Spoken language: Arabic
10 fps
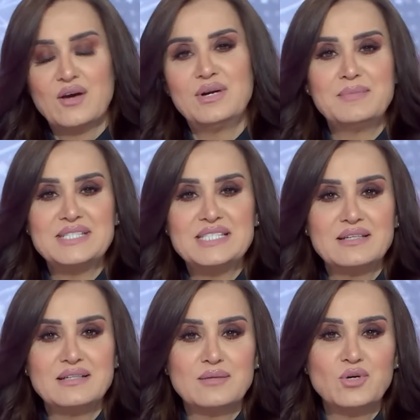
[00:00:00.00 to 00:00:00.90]

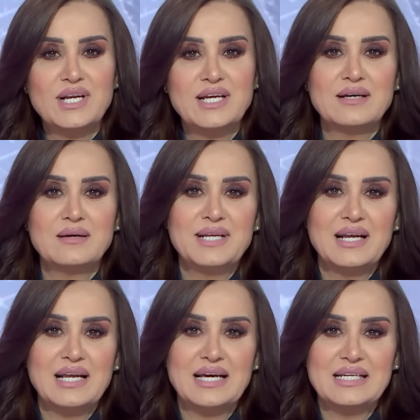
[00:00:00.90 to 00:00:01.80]
وللمزيد ينضم الينا
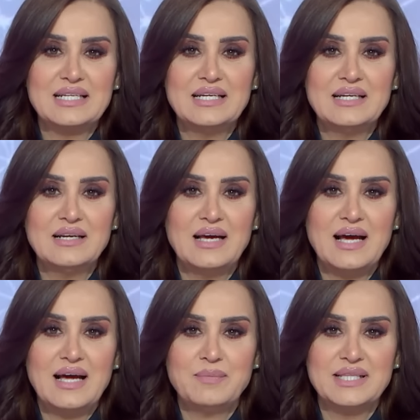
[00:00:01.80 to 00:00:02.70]
من الخليل
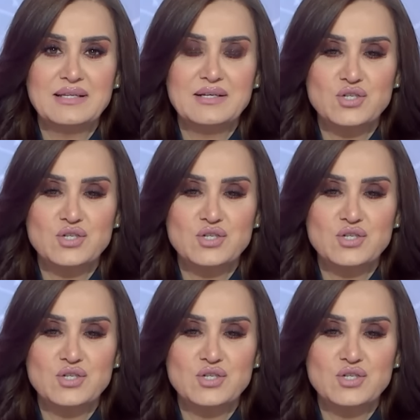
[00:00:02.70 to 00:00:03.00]
احمد